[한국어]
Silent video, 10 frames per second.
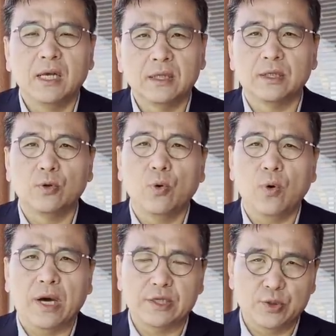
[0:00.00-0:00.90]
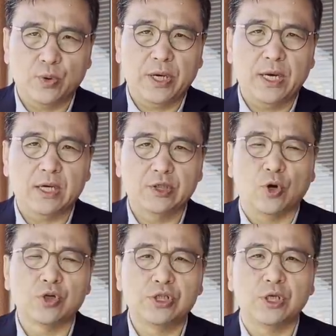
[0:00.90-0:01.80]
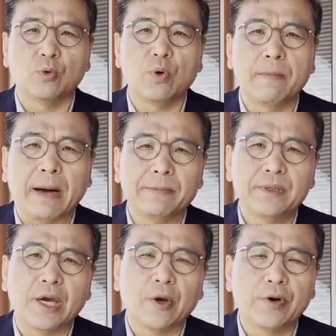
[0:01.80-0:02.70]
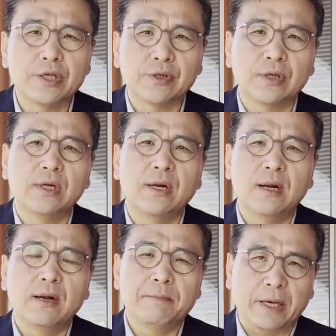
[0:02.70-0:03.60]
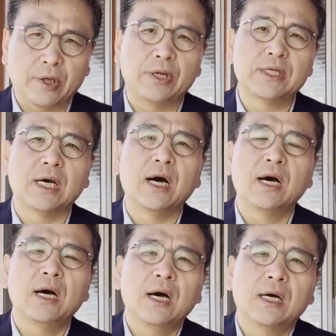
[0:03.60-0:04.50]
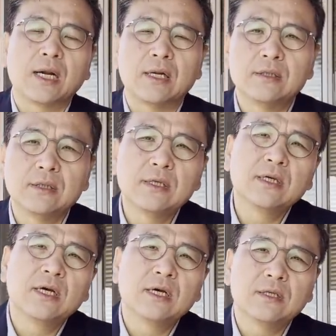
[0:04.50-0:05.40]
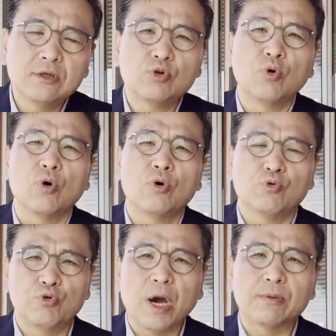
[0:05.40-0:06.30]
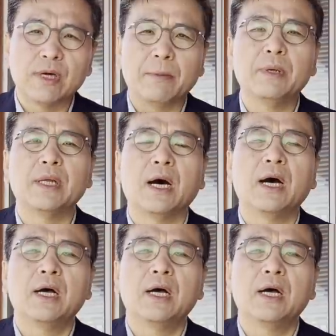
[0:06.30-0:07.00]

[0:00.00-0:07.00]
그리고 애리조나의 그 정치인과 마피아의 커넥션을 밝혀내자라는 뜻으로 규합을 합니다.